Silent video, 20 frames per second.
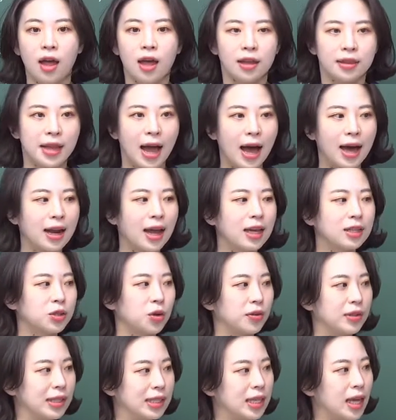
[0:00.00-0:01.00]
나라
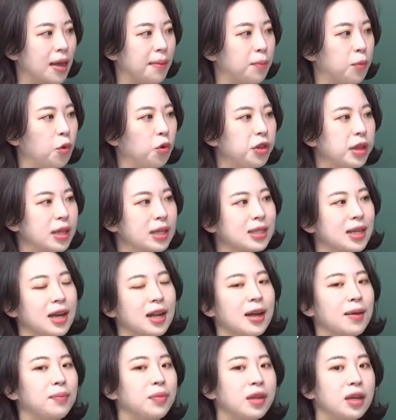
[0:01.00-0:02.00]
전체 모든
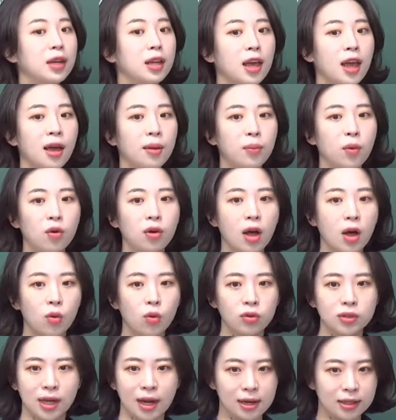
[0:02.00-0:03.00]
사람들이 행복하고
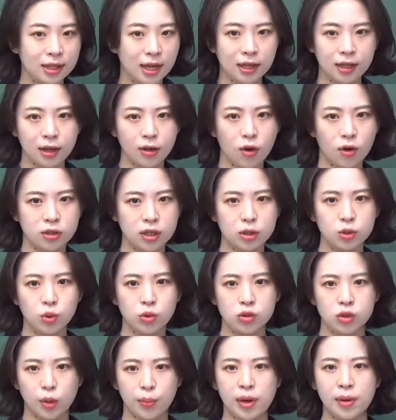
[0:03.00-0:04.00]
잘 사는 것에
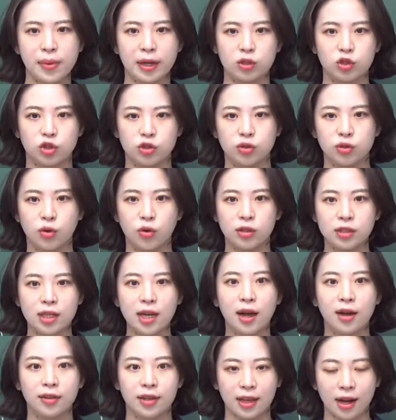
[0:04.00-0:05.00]
초점을 맞추는 것이
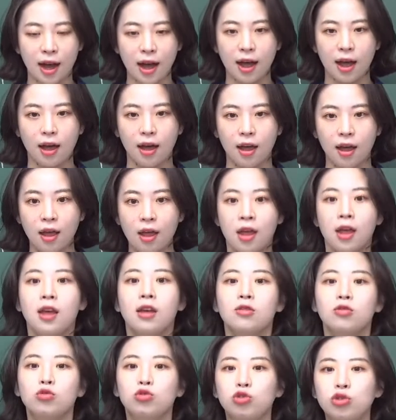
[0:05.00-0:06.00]
아니라
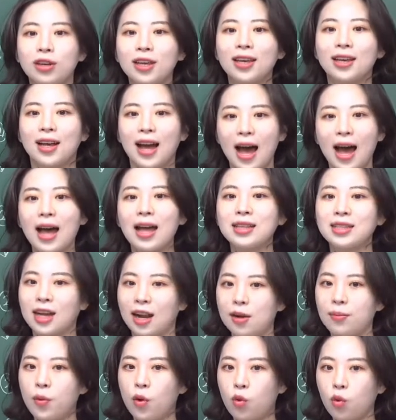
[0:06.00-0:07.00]
우리가
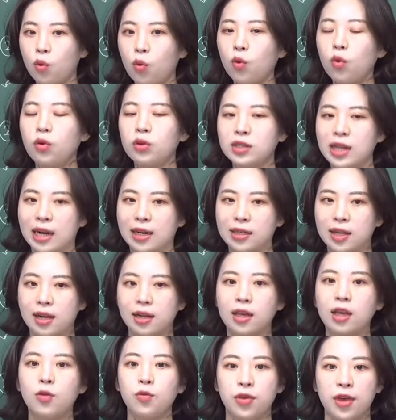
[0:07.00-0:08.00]
잘 먹고 잘
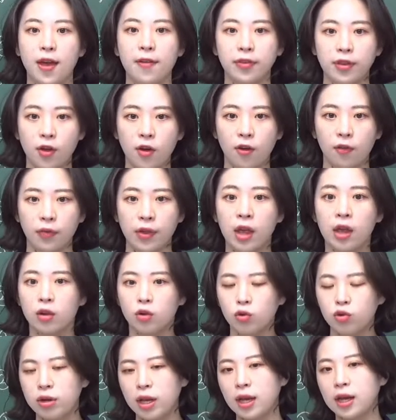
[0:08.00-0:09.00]
살기 위한 것,
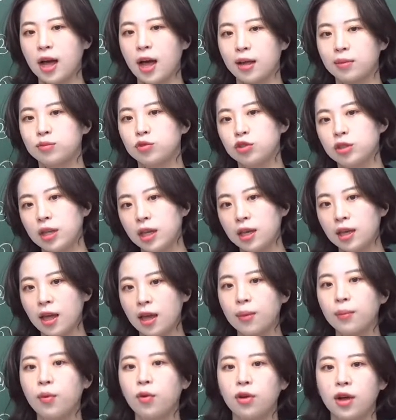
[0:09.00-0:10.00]
우리 가문이
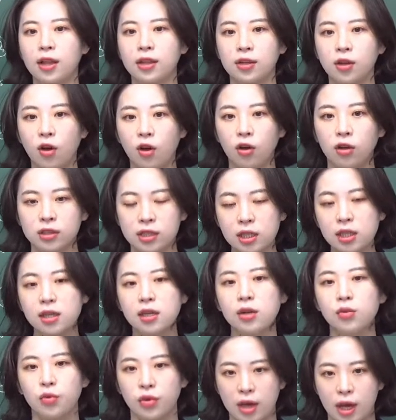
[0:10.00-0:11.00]
행복한
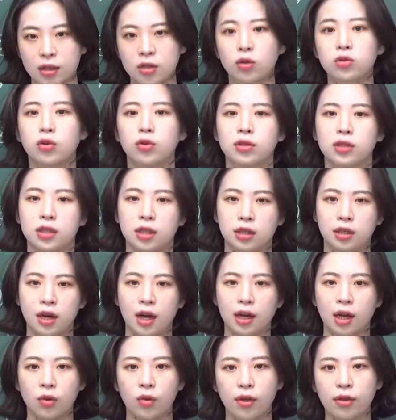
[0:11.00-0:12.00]
것을 위해서 정치를
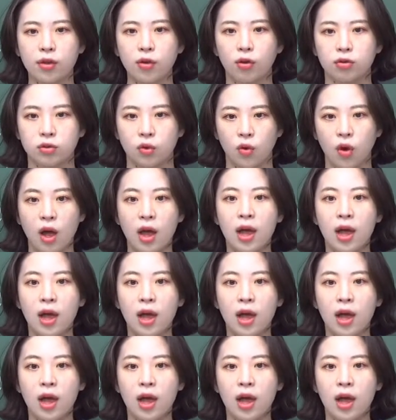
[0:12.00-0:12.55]
하게 되는 거죠.